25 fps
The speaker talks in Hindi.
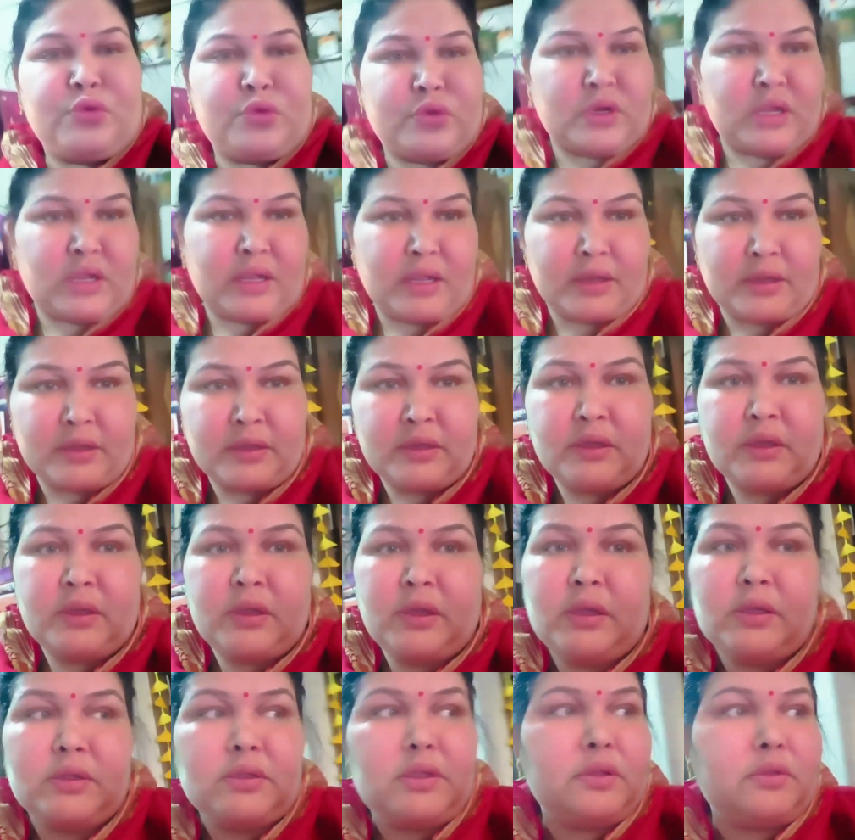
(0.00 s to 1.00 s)
ना है
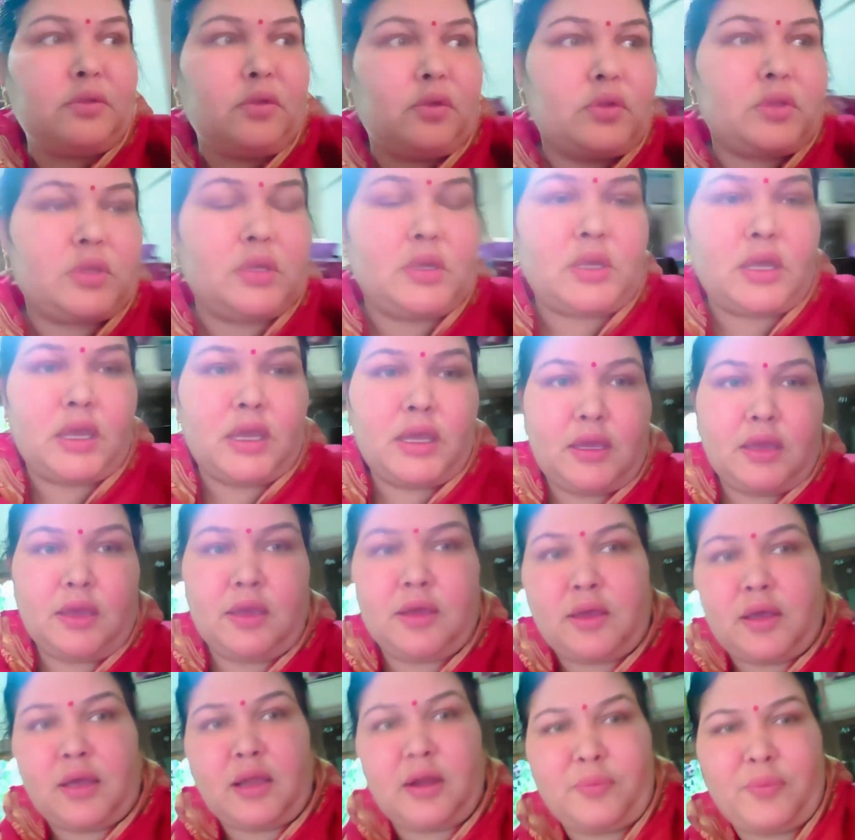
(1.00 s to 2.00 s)
तो सोची कि
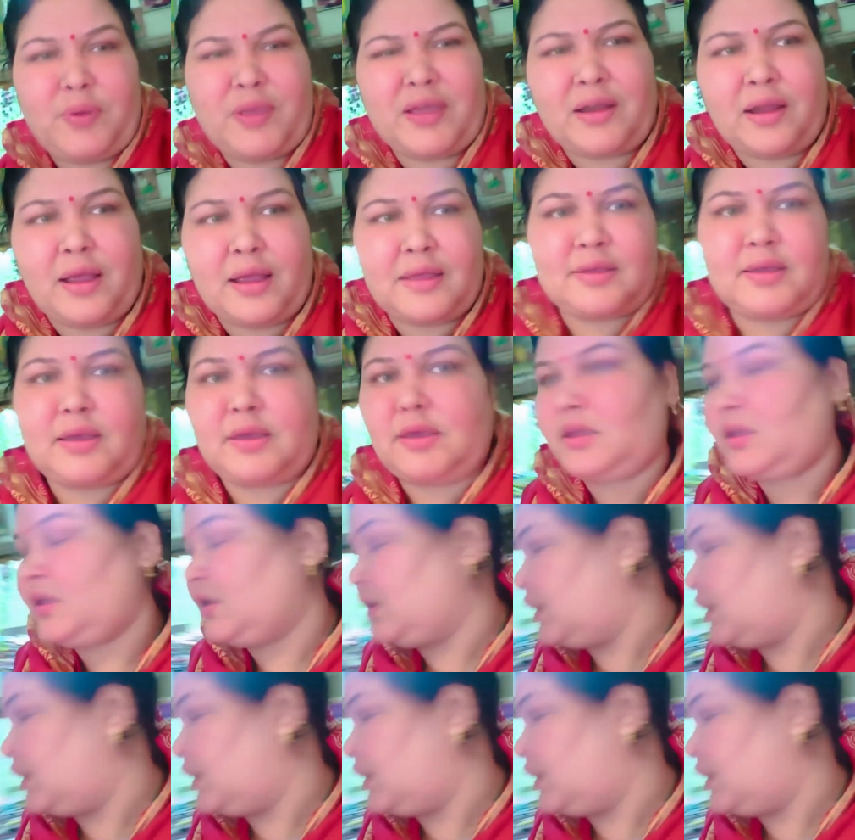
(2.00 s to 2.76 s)
कल फिर आ जाएगी